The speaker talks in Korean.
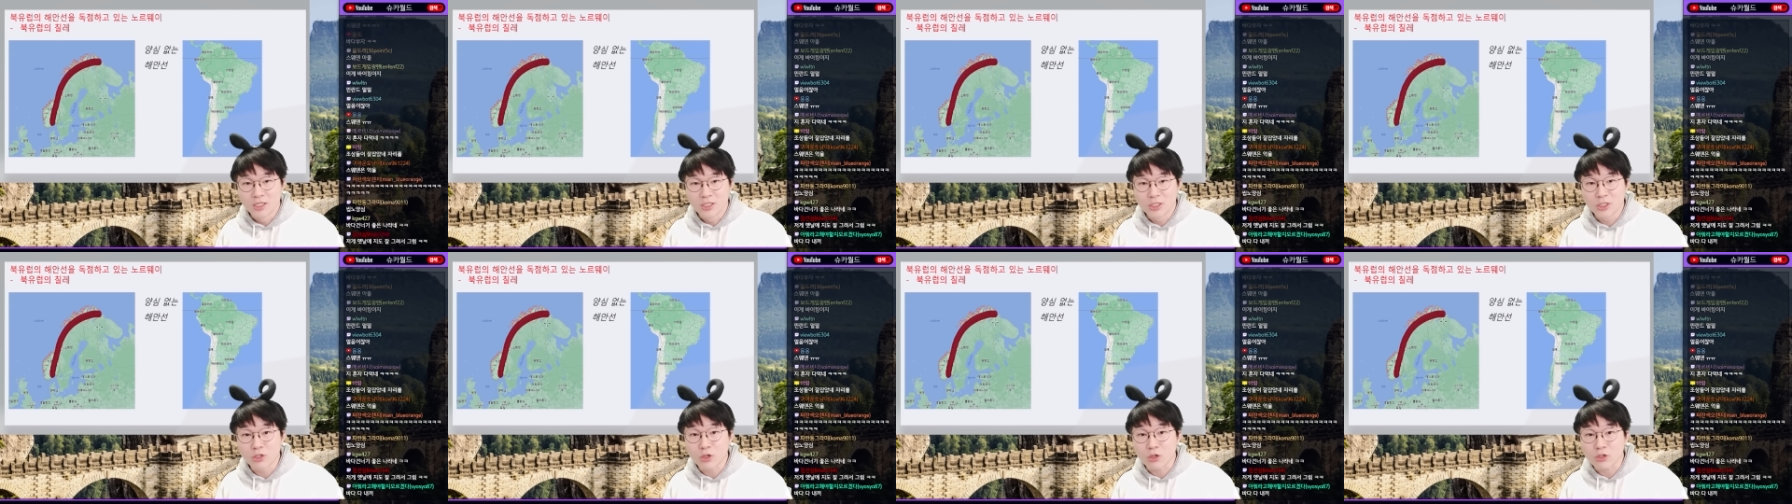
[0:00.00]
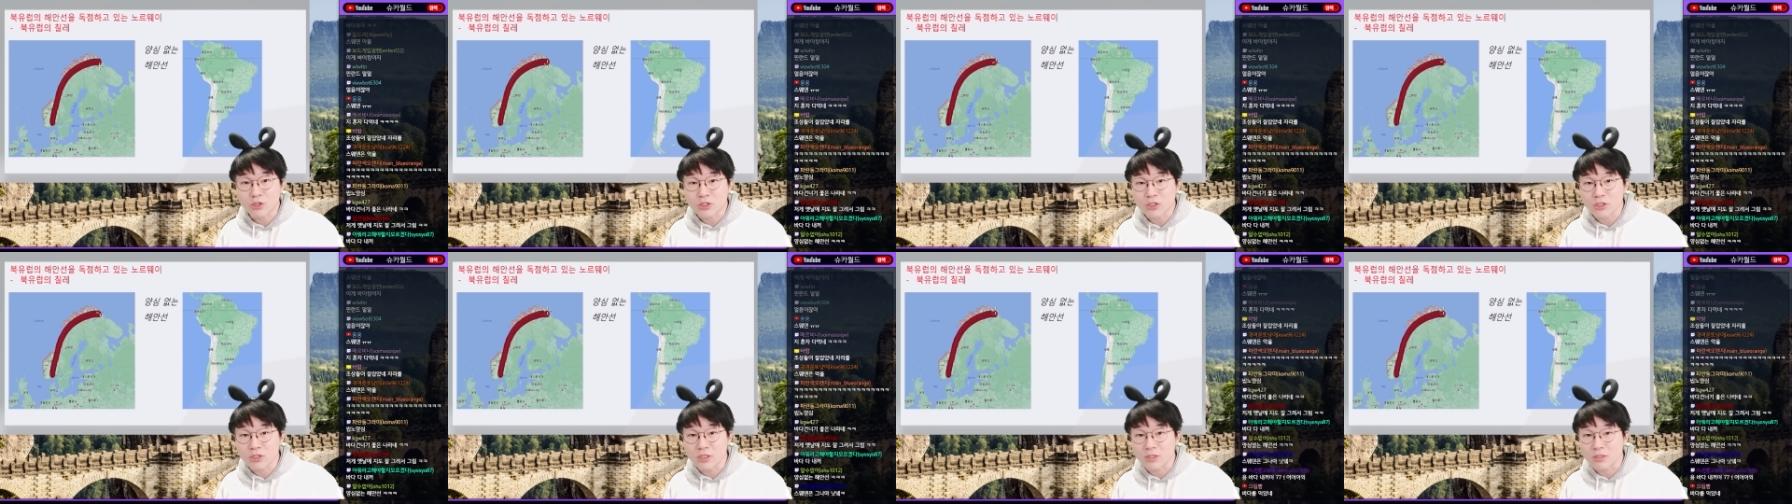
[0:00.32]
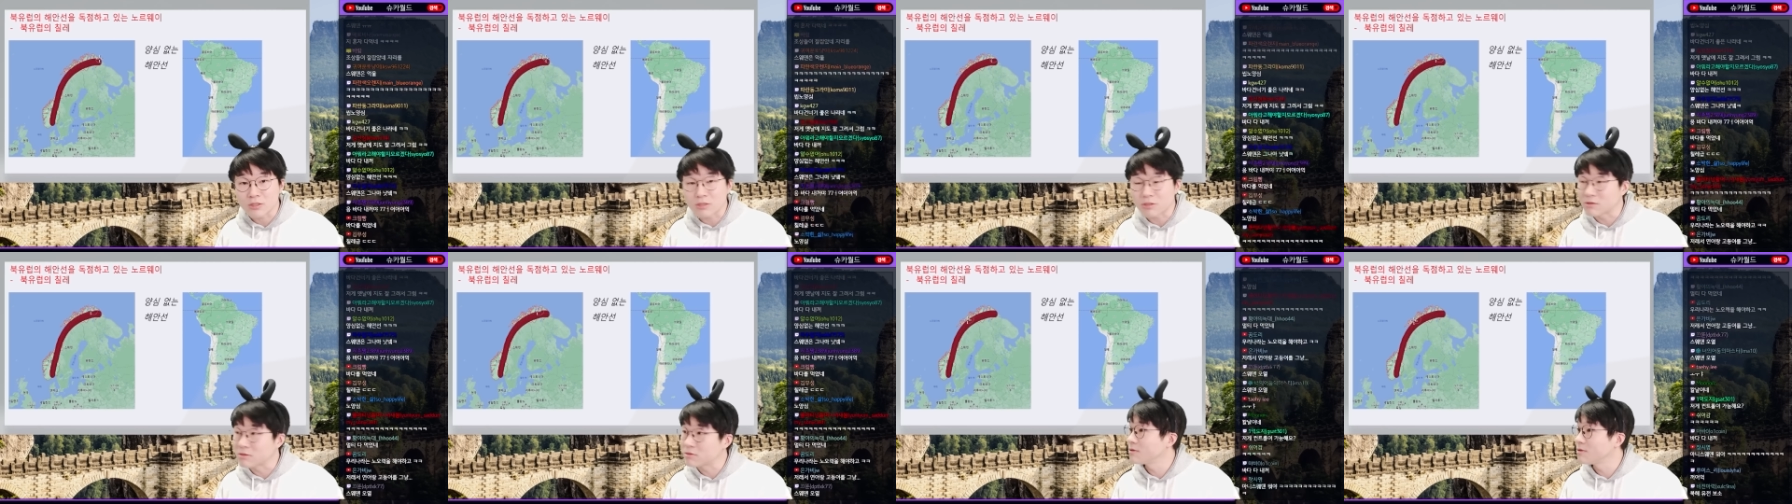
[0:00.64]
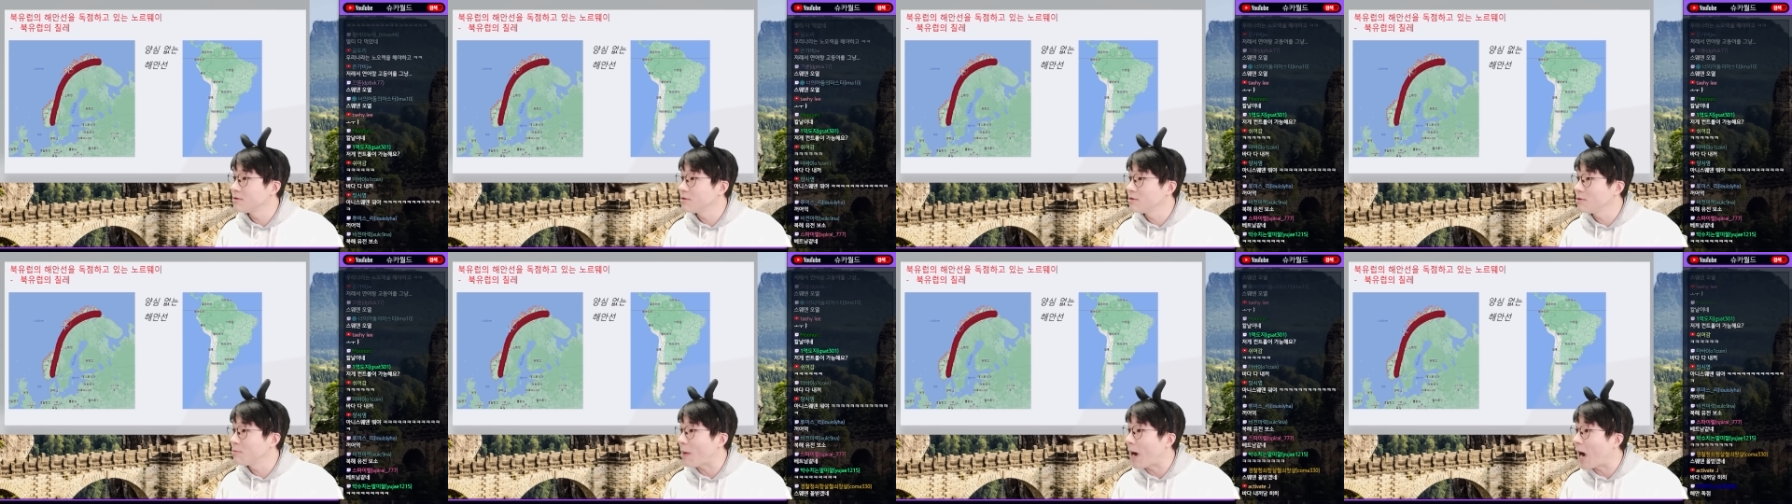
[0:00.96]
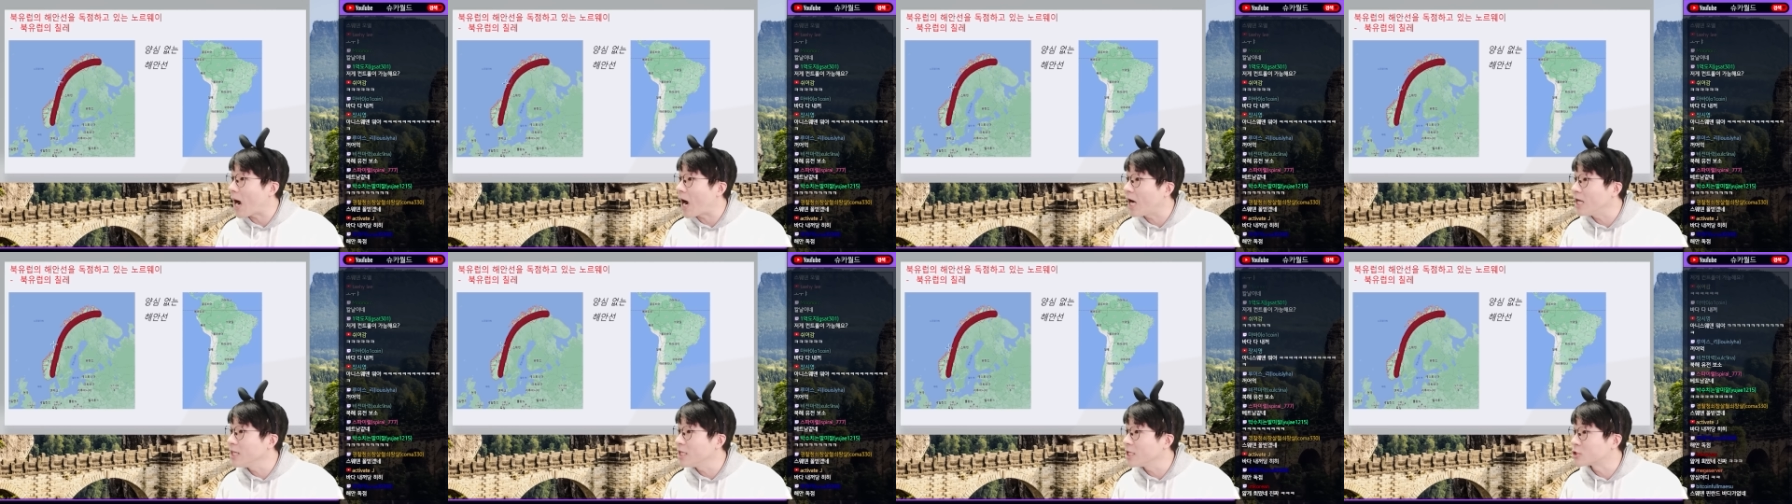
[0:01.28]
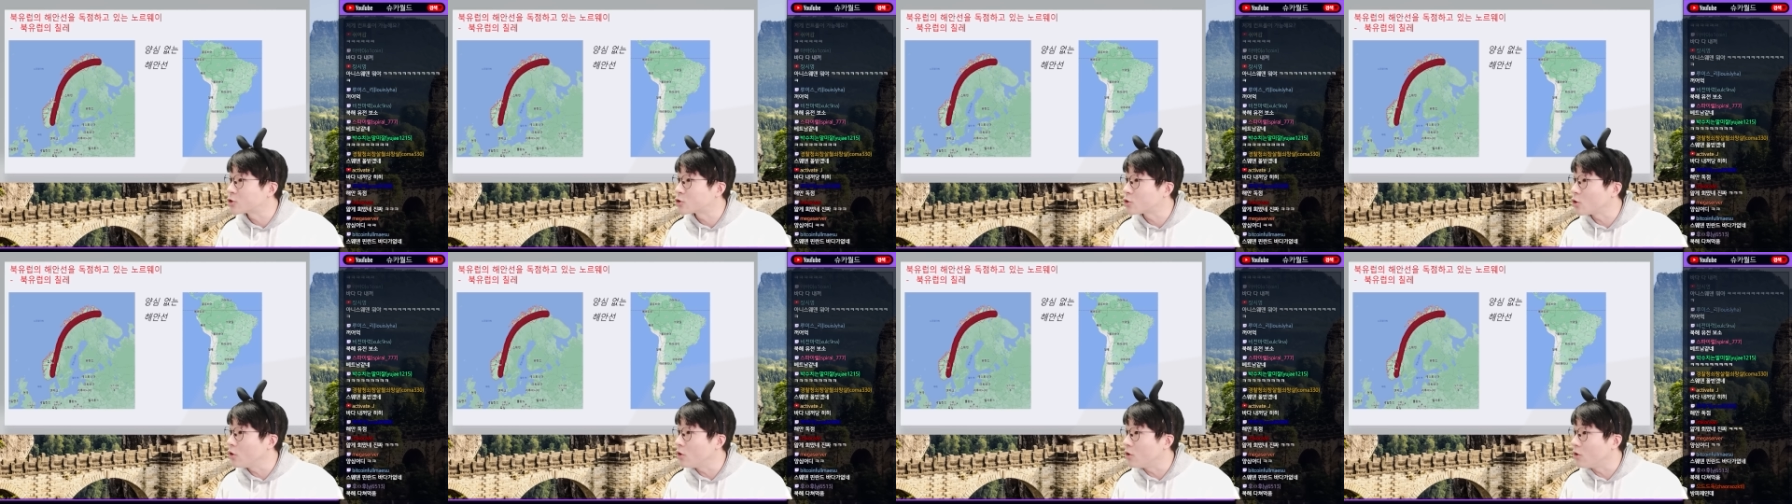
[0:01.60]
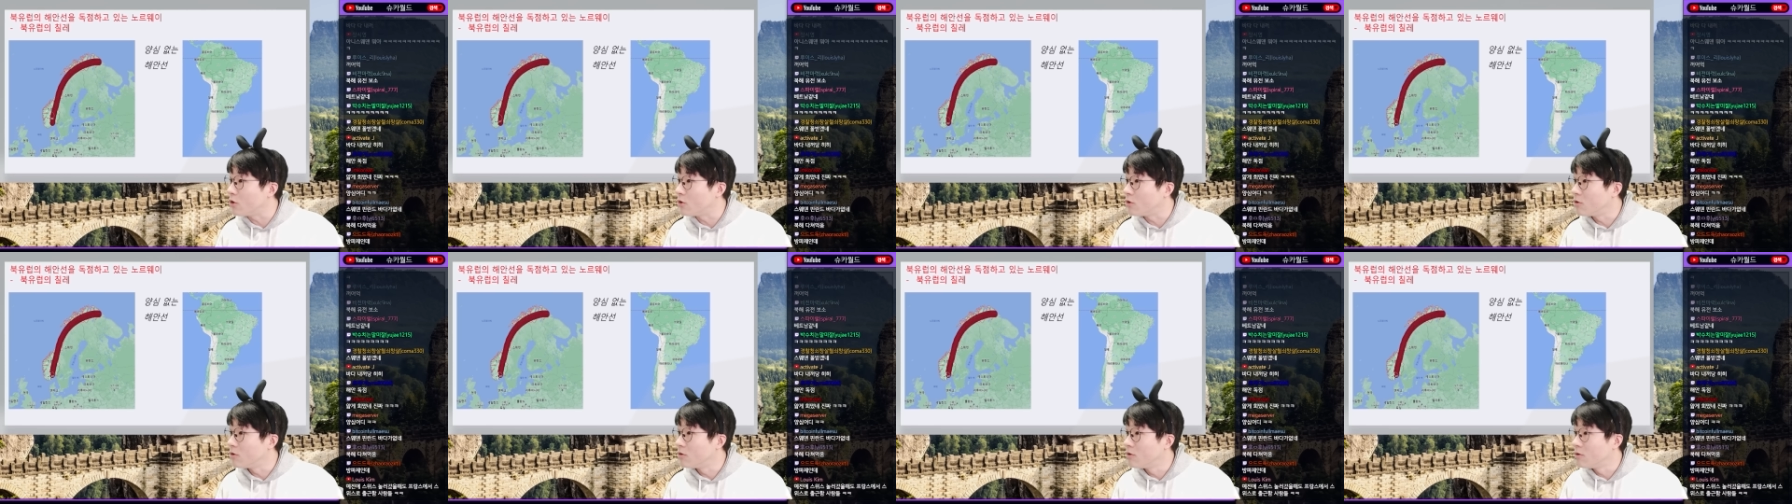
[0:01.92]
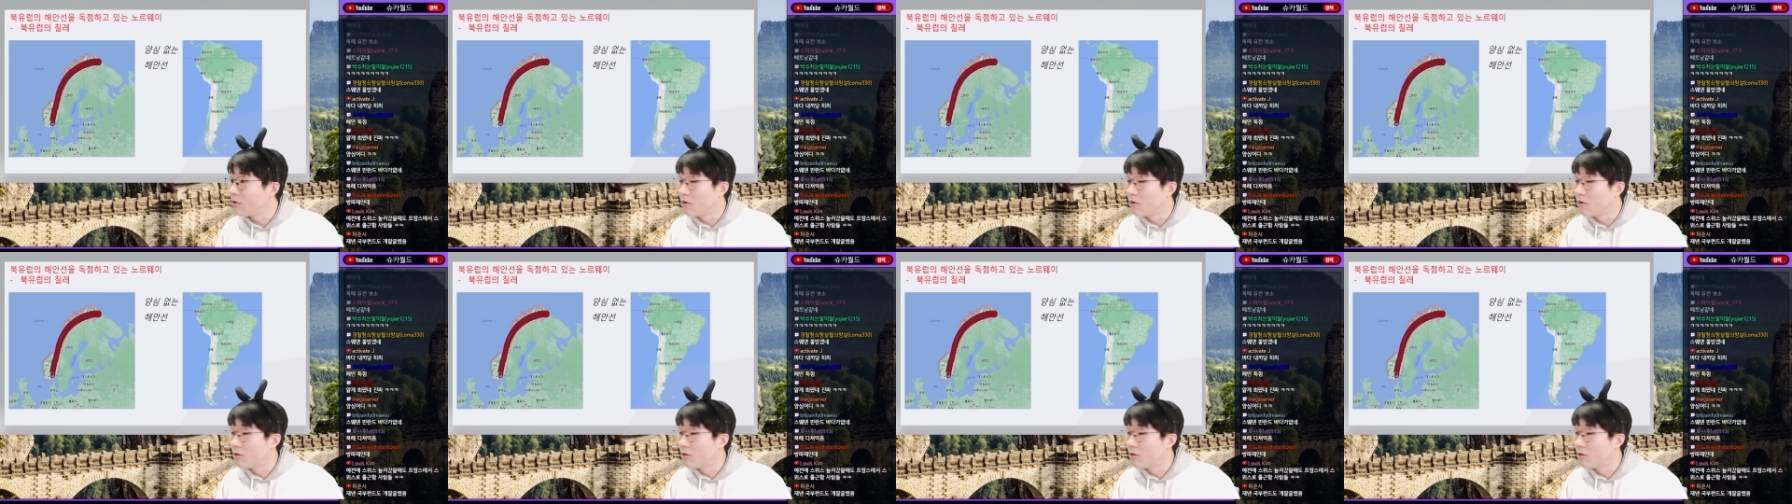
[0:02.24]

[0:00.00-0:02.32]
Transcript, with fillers: 이것들이 막아놨어요.